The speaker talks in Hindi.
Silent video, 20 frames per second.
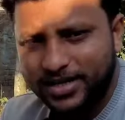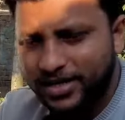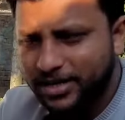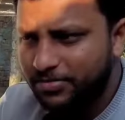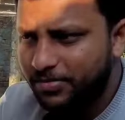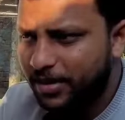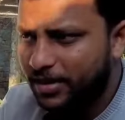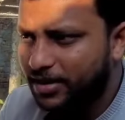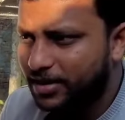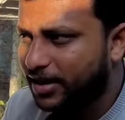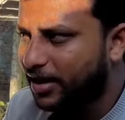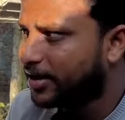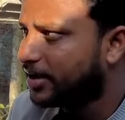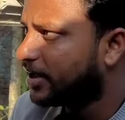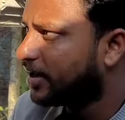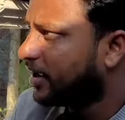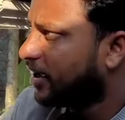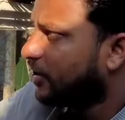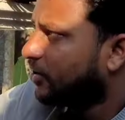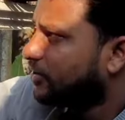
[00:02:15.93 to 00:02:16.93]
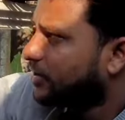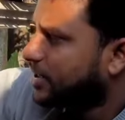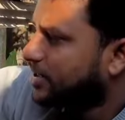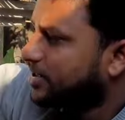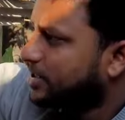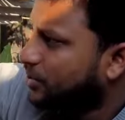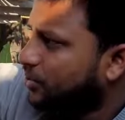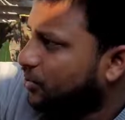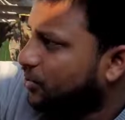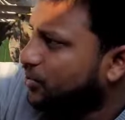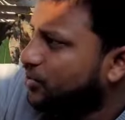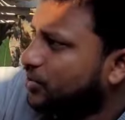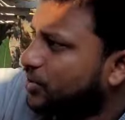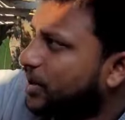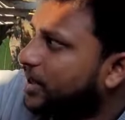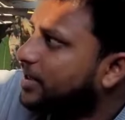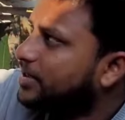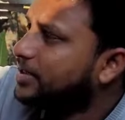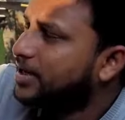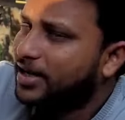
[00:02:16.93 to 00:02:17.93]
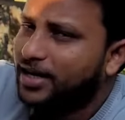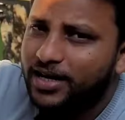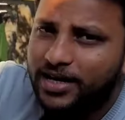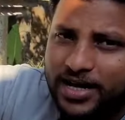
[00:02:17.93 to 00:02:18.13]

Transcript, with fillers: केज मैंने तैयार करो जैसे वो जो केज है ना